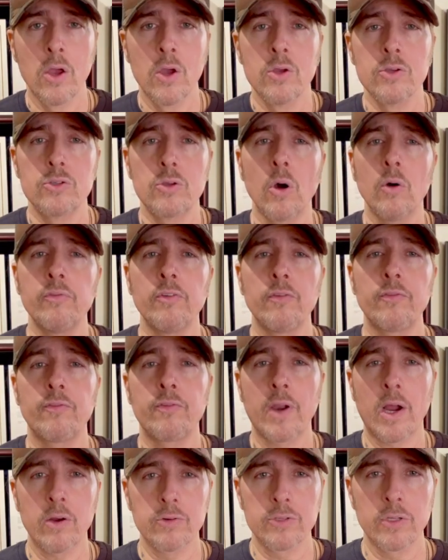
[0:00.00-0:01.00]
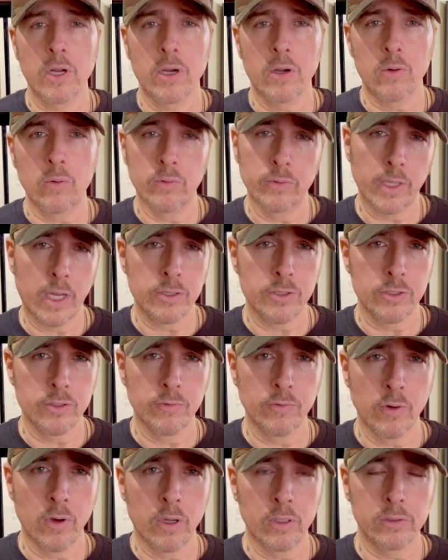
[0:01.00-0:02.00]
Se houve fraude na contagem de
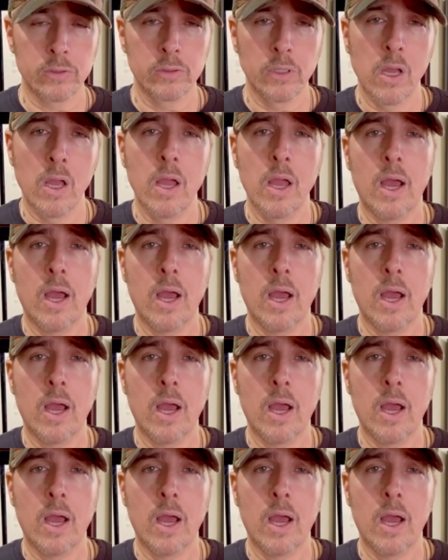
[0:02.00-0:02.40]
votos,